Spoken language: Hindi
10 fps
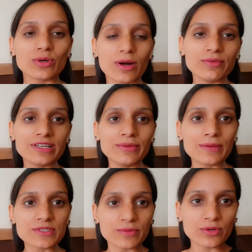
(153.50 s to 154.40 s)
तो अभी ना मैं आप
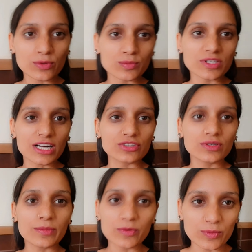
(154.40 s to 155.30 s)
सभी को रूम दिखाती हूँ
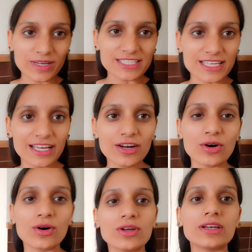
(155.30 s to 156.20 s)
यहाँ पे रूम कैसा है
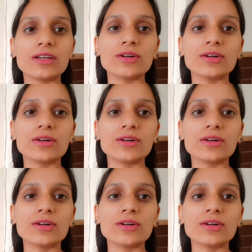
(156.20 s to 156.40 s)
और